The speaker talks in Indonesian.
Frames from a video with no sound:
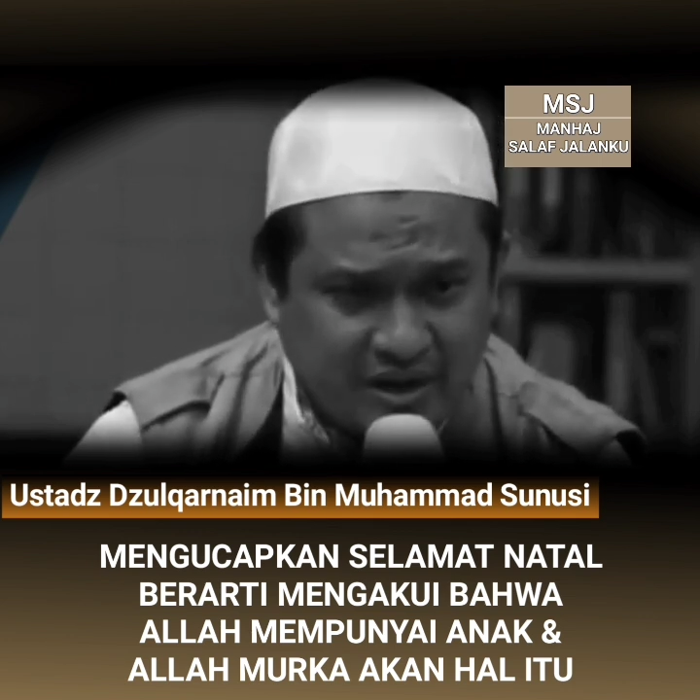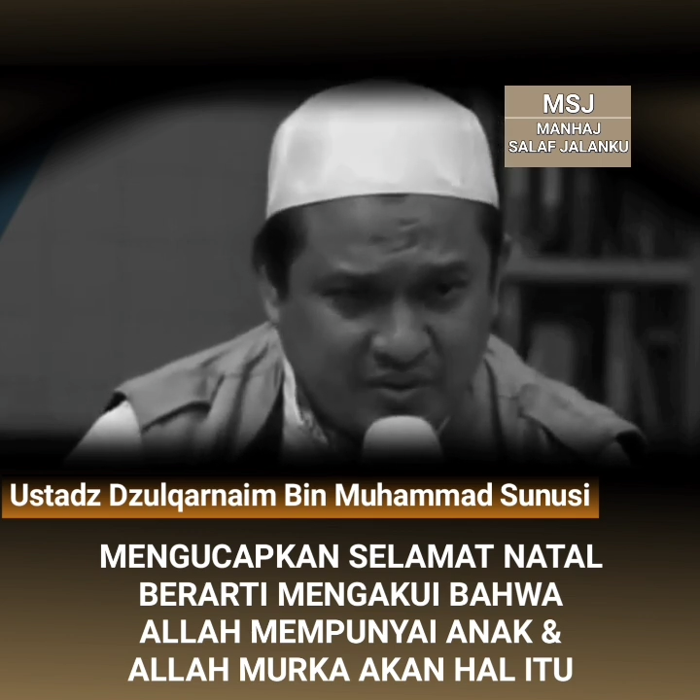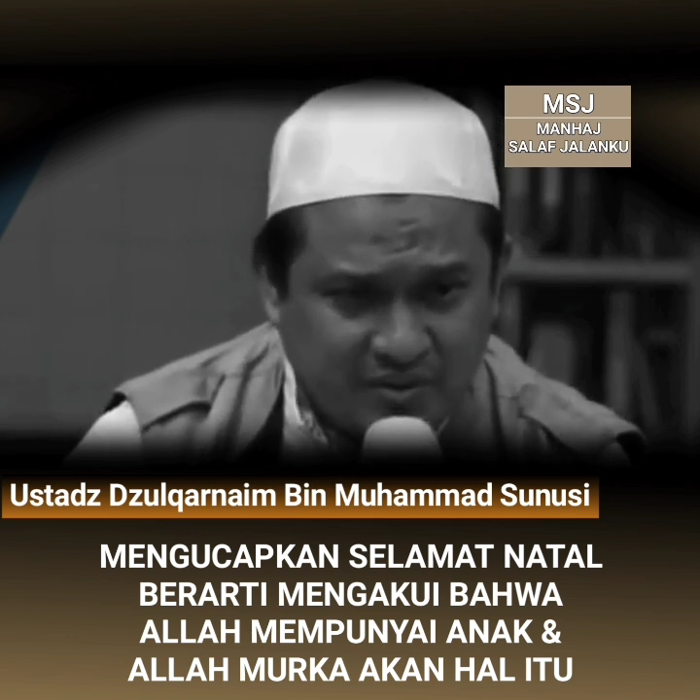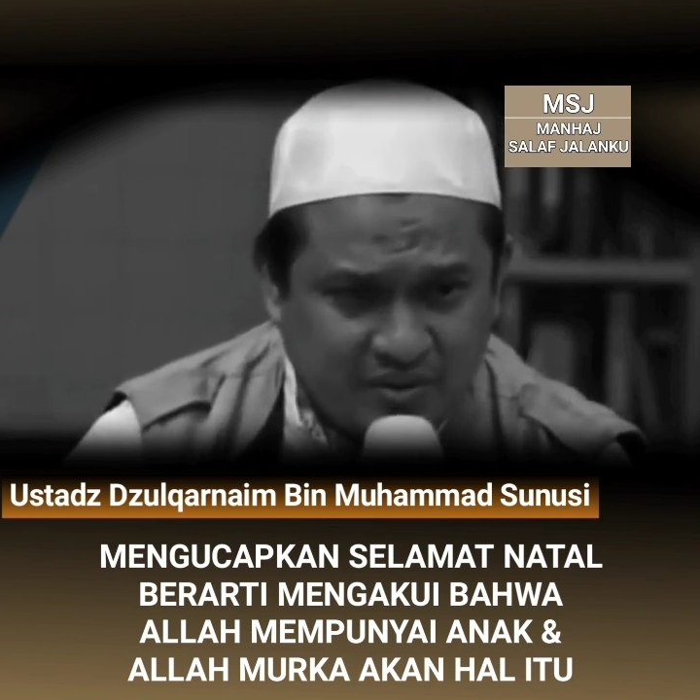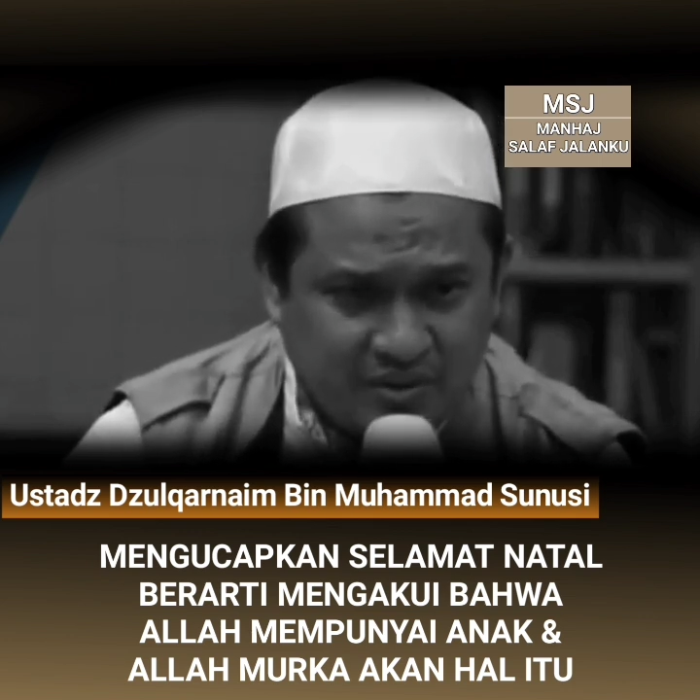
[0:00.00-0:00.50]

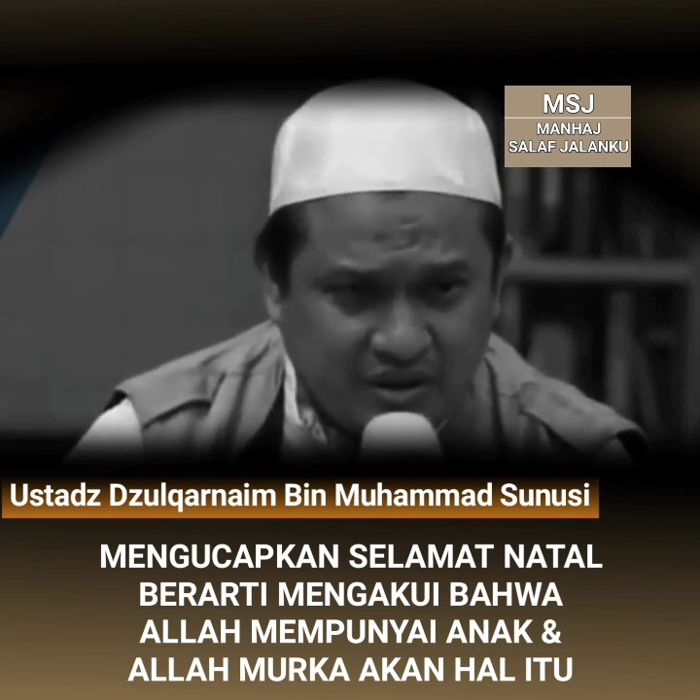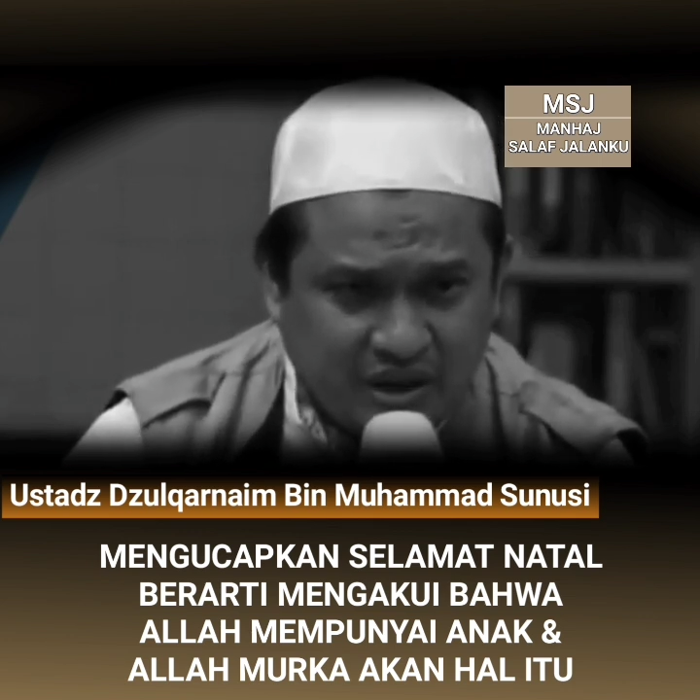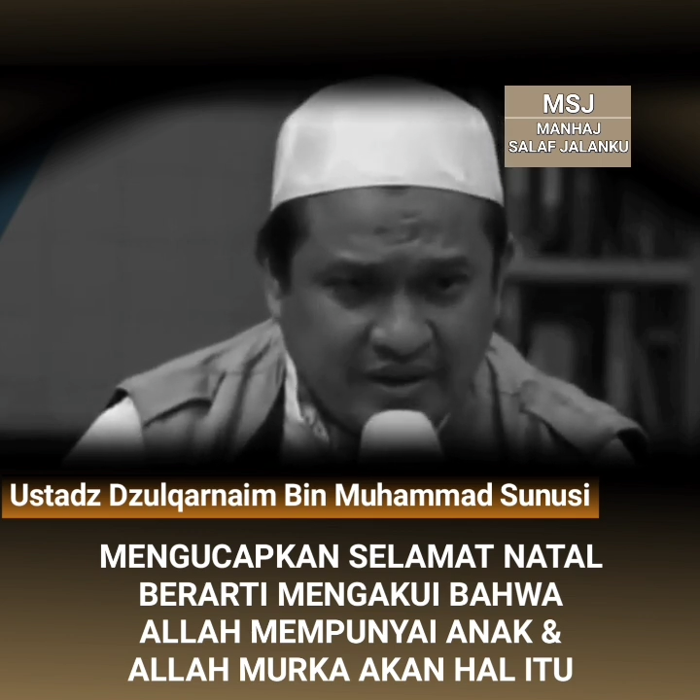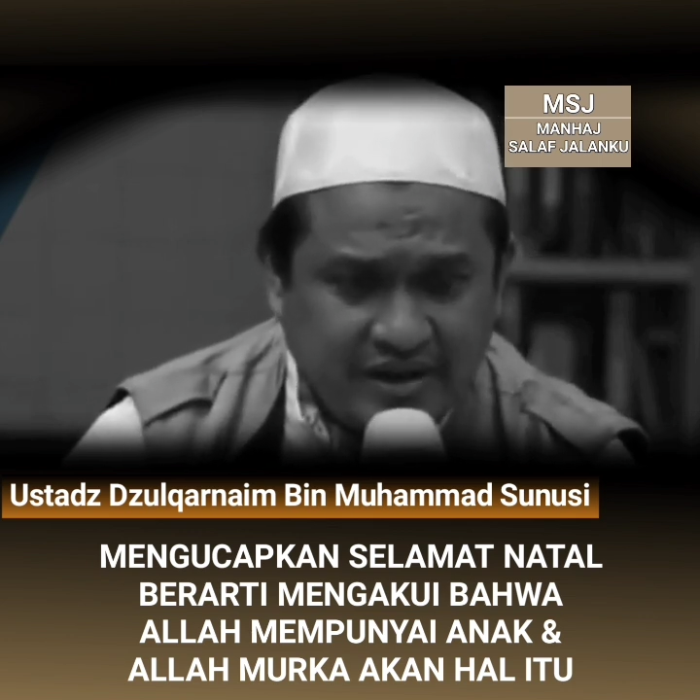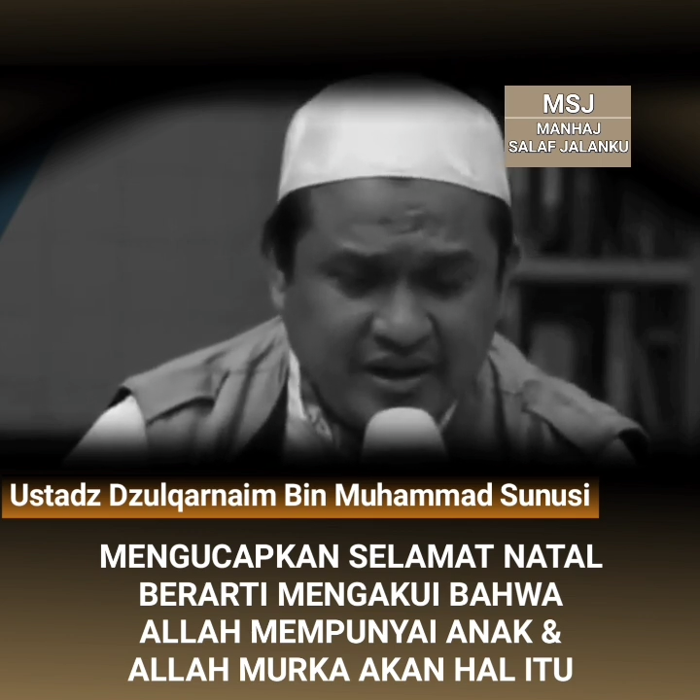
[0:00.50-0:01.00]
engkau.
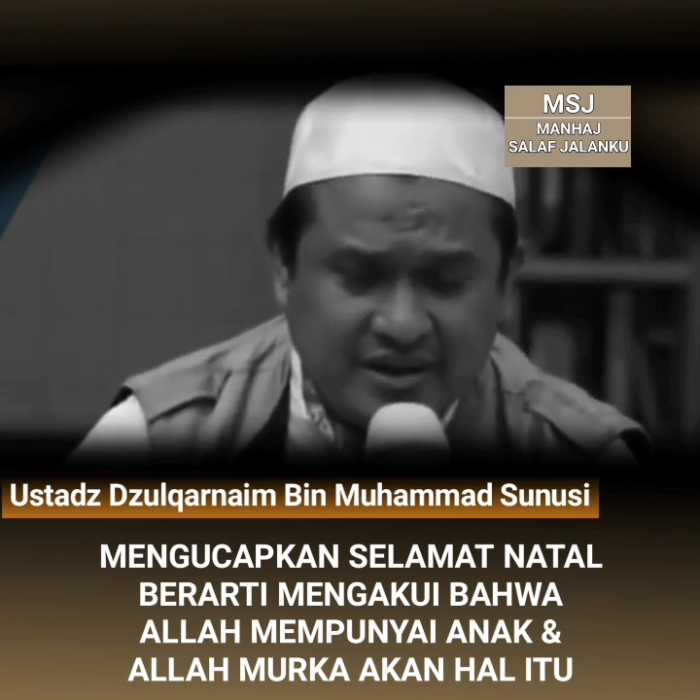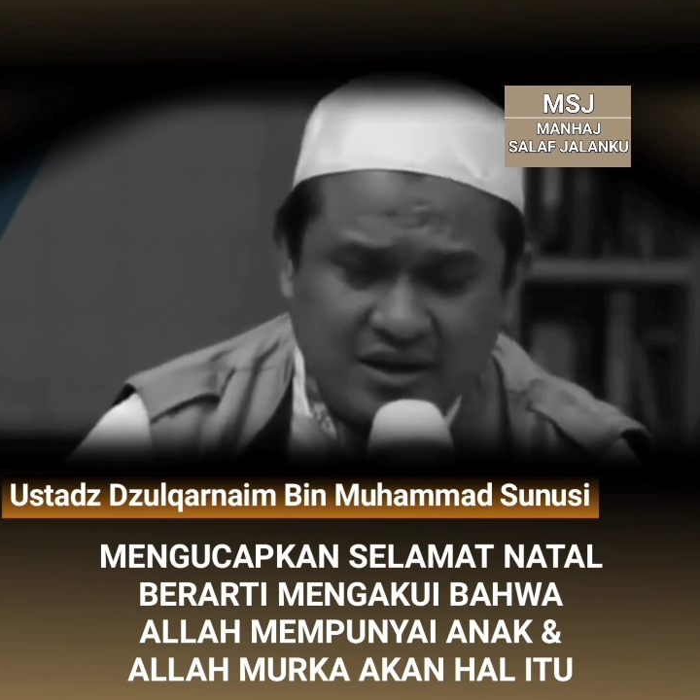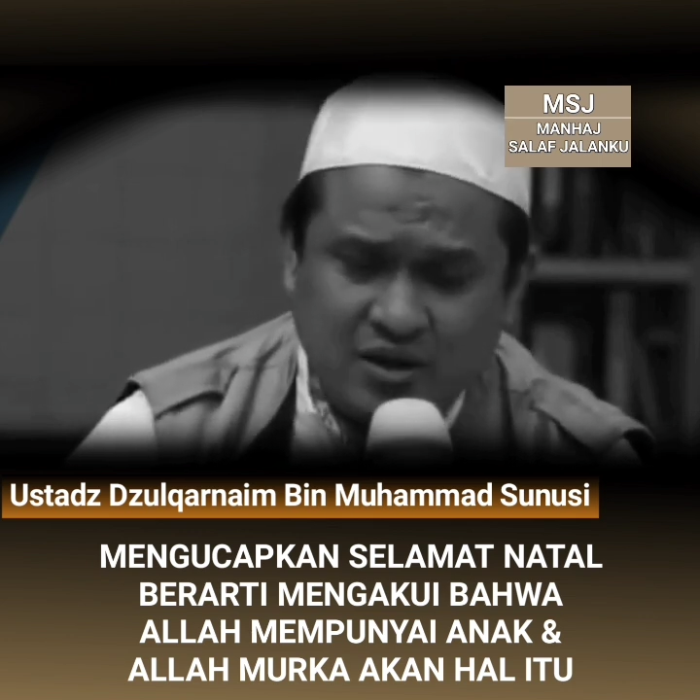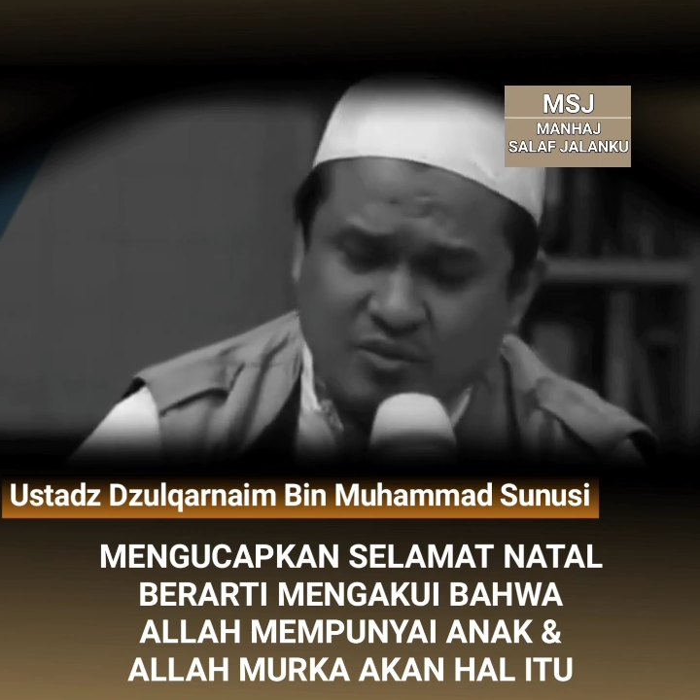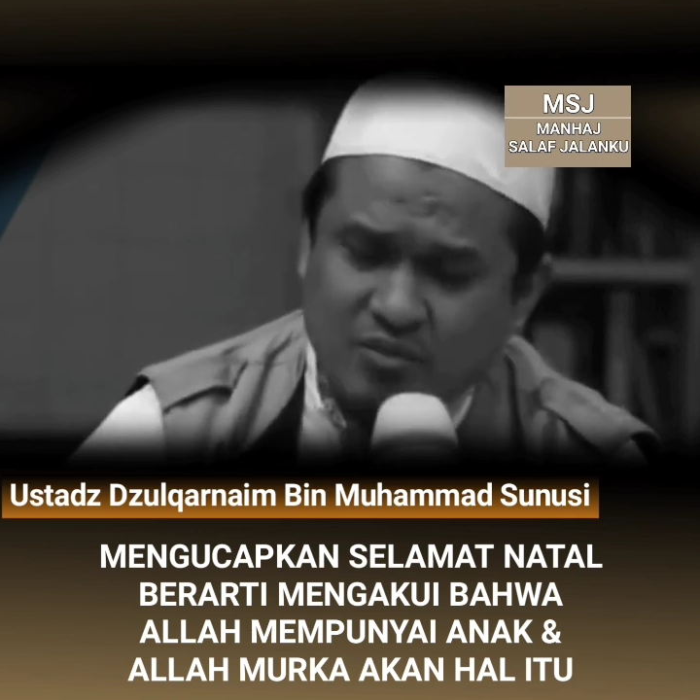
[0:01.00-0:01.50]
Andai
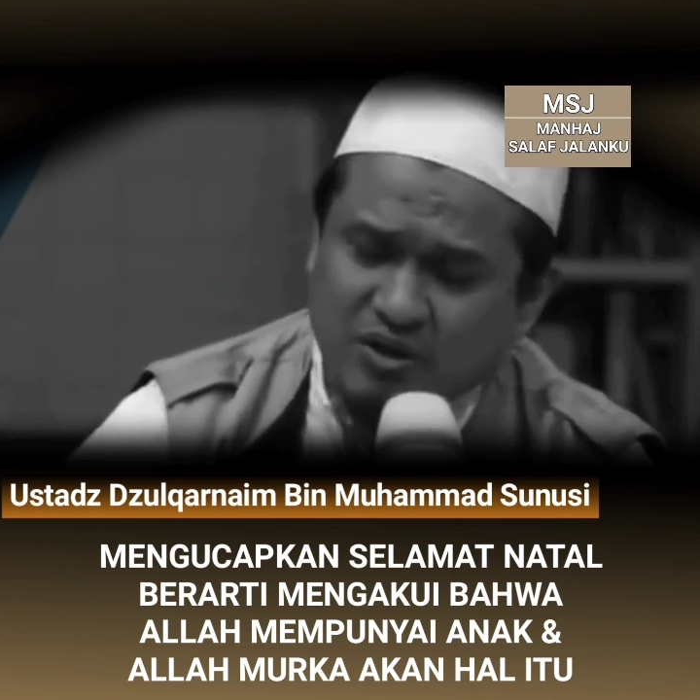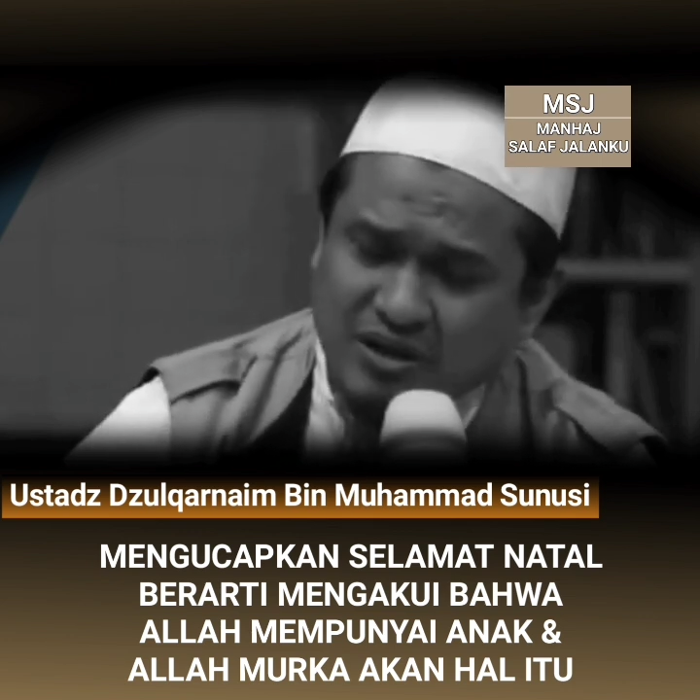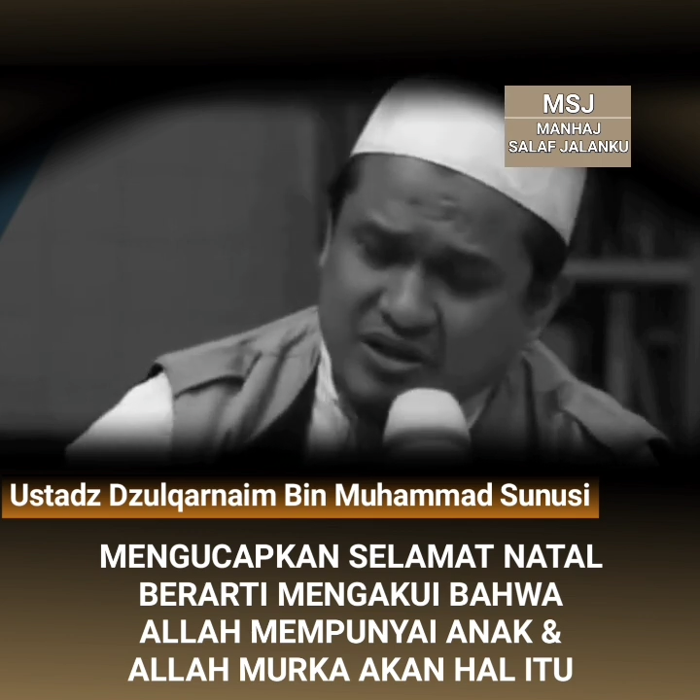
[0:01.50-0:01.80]
kata engkau